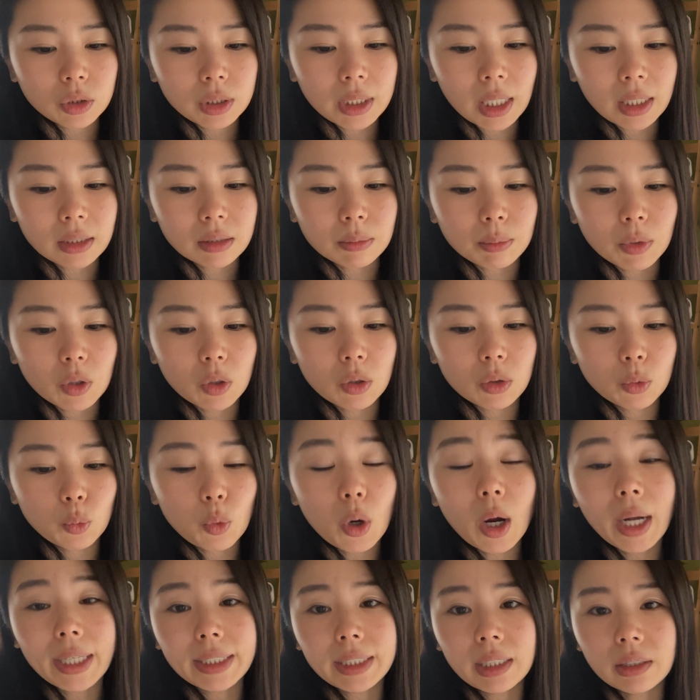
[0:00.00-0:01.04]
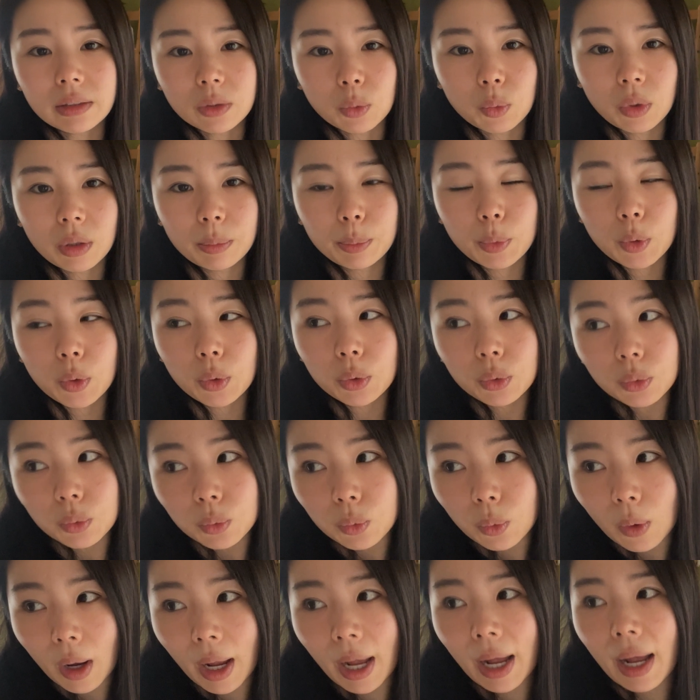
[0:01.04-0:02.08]
像什么坏掉的微波
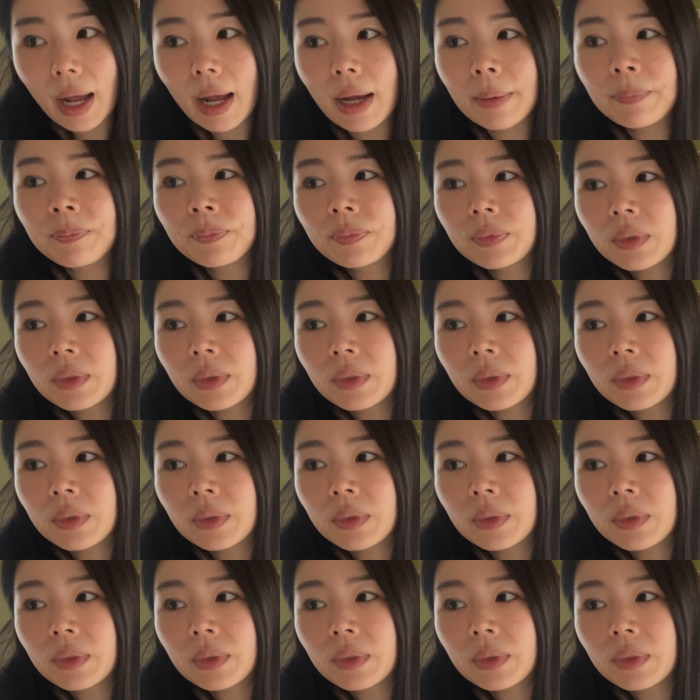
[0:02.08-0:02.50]
炉啊，